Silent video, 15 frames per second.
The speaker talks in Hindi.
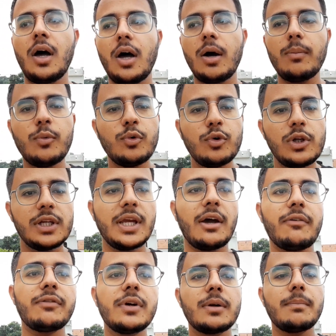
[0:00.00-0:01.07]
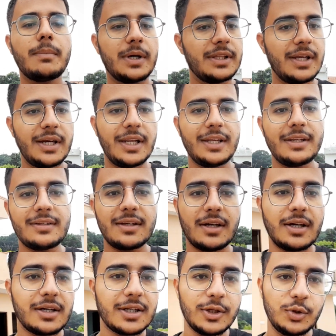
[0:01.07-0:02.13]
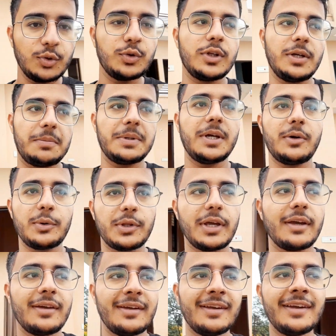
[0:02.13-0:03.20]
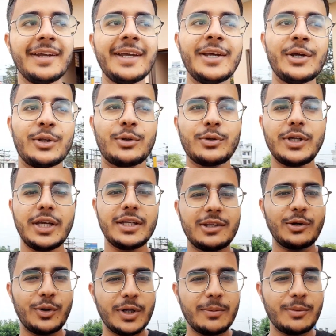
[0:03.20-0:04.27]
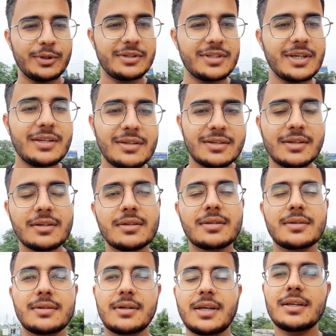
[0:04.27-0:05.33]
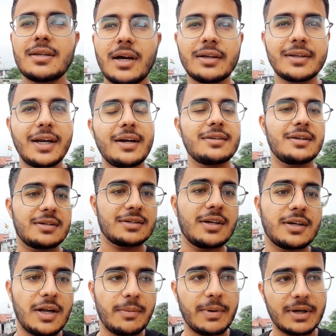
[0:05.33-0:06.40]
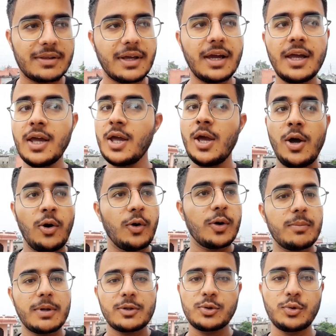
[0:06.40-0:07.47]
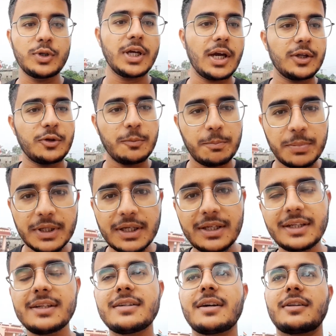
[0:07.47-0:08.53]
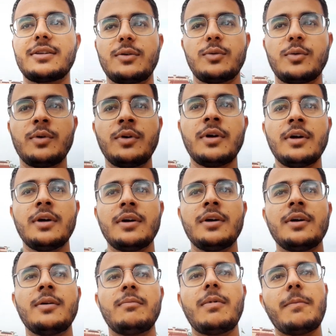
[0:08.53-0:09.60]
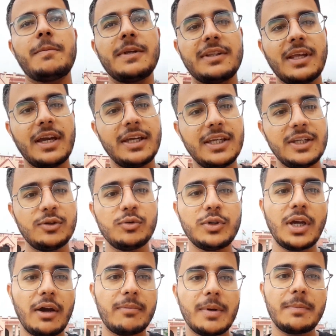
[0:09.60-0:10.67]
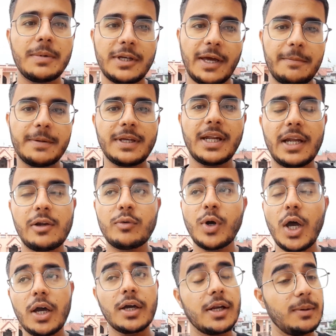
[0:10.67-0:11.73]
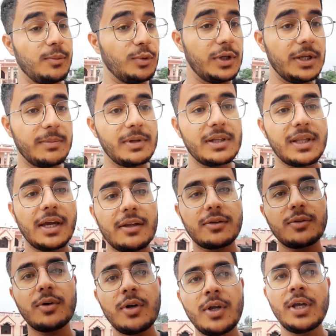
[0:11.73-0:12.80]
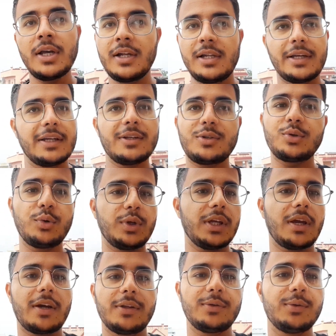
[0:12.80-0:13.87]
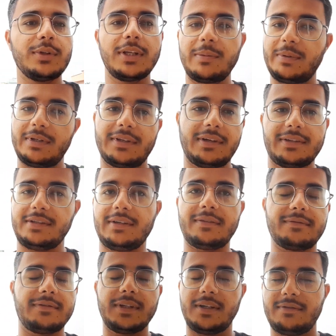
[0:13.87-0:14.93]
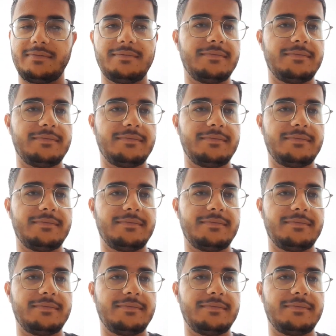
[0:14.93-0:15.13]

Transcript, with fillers: अमूल या फिर मदर डेयरी से हट के दूध नहीं पिया होता है तो ये थोड़ी बहुत चेंजेस के साथ एडजस्ट करना पड़ता है और मैं सूर्य का तो पी ही नहीं सकता हूँ मैं पीता ही नहीं हूँ या मैं बिना पी रह लूँगा अगर अमूल नहीं मिलता है तो लेकिन सूर्या का दूध नहीं पी सकता ना